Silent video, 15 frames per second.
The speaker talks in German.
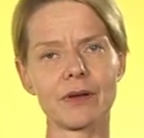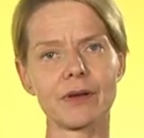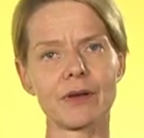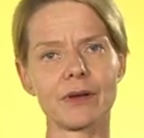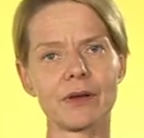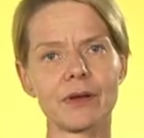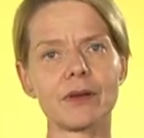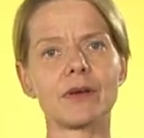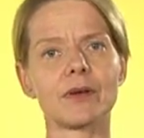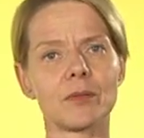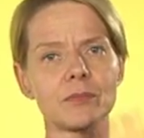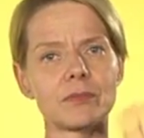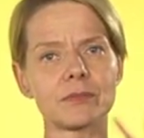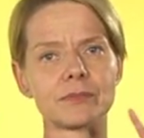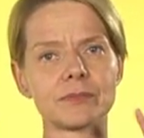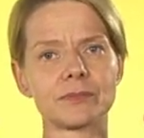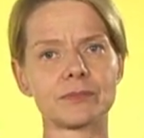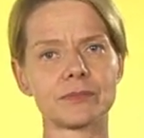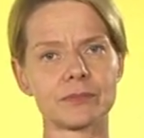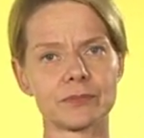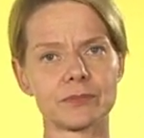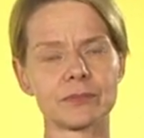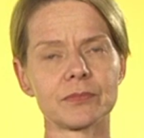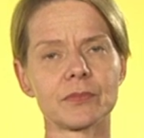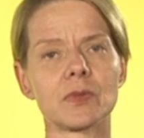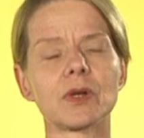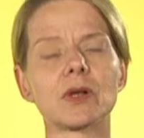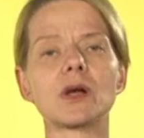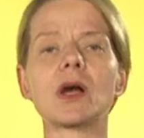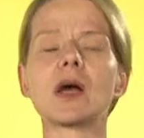äh, wo wir auch dann sagen,
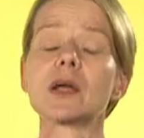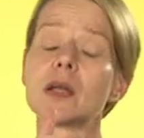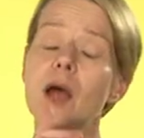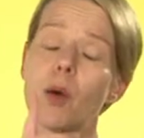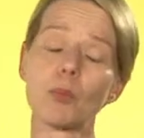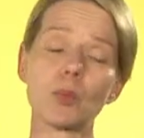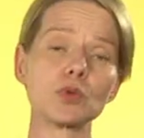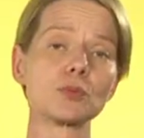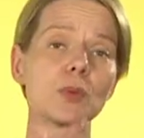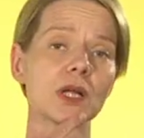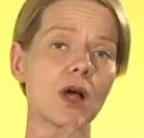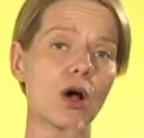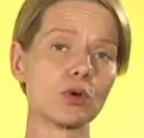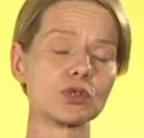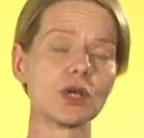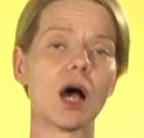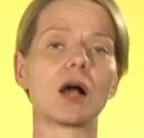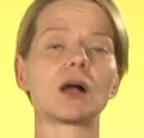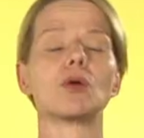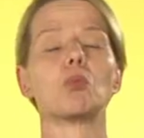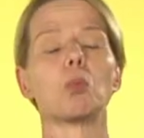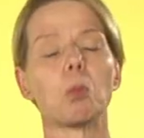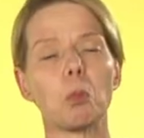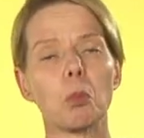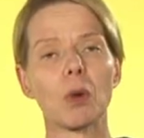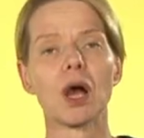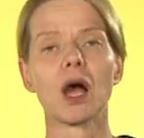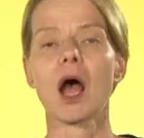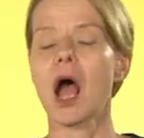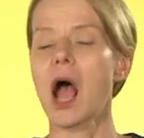natürlich, wenn das ein Thema von
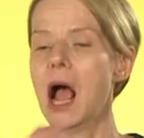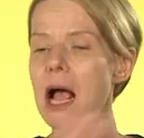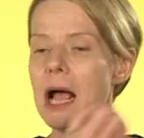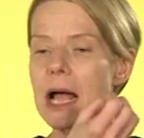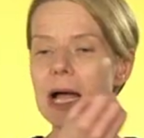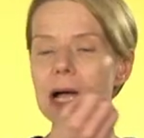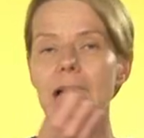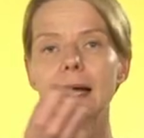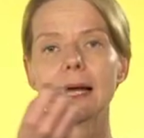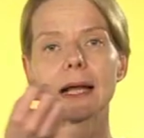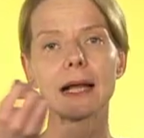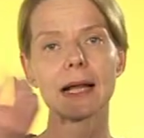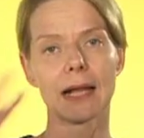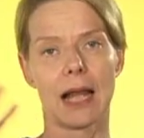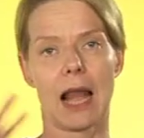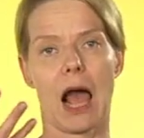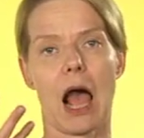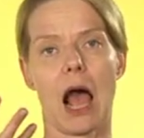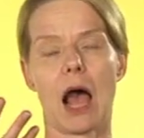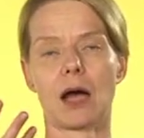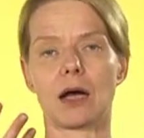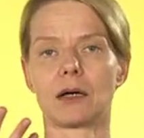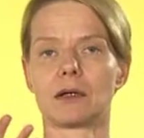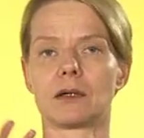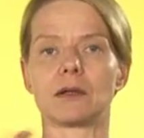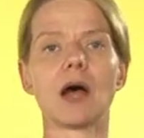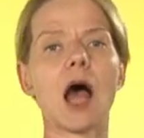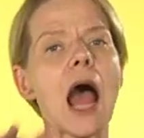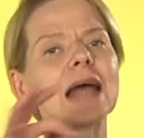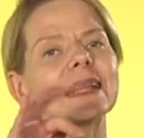Digitalisierung ist, dann müssen
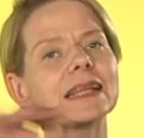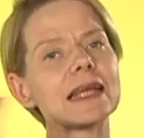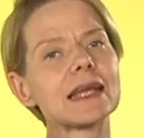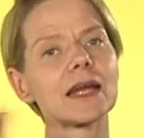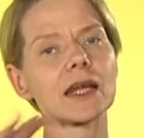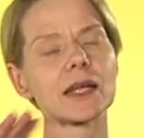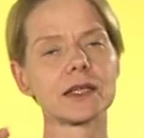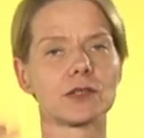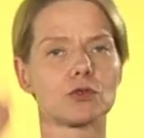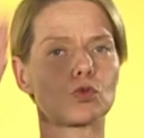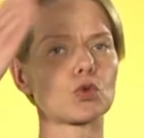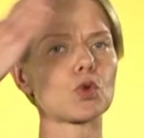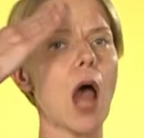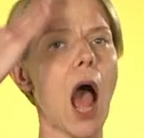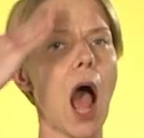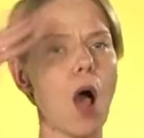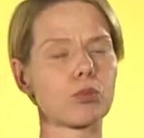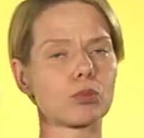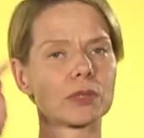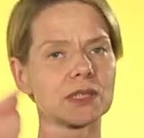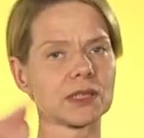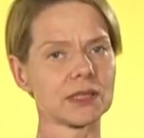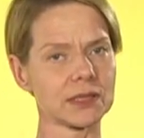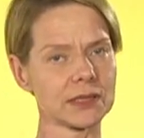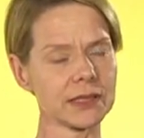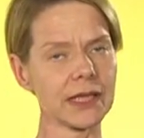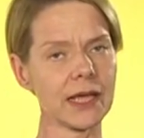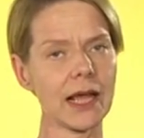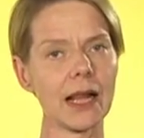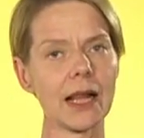wir auch schauen ähm, bei
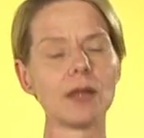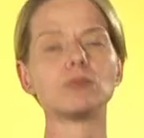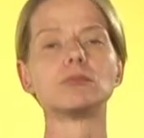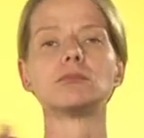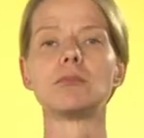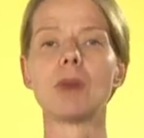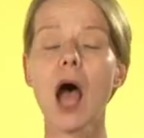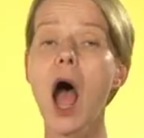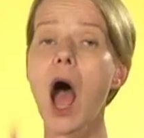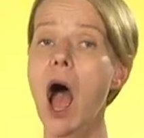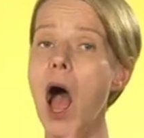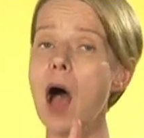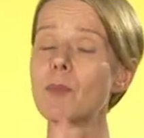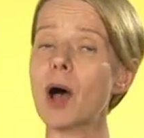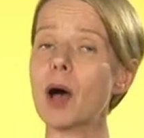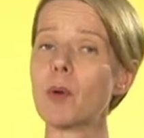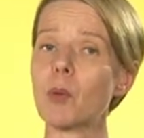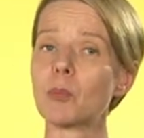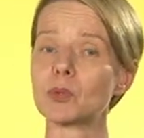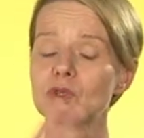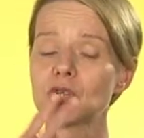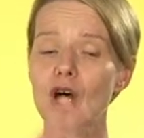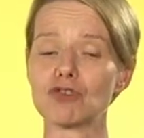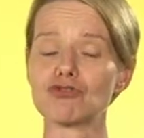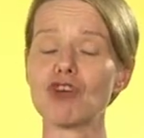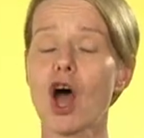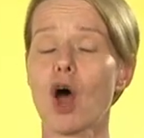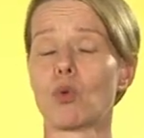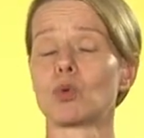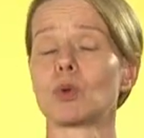dem Thema Digital Readiness, dass wir das
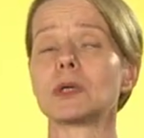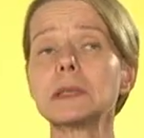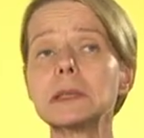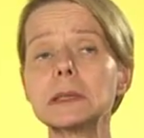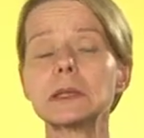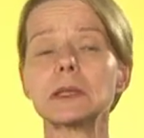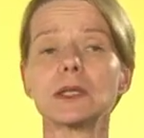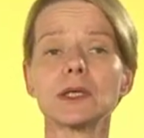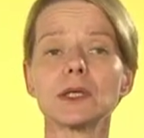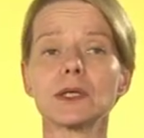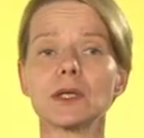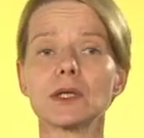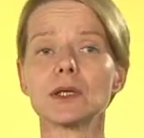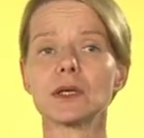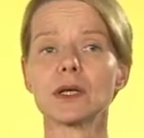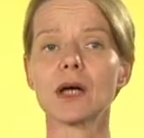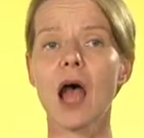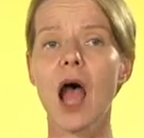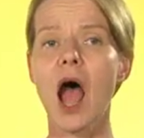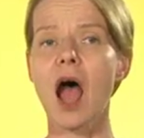mit in den Blick kriegen.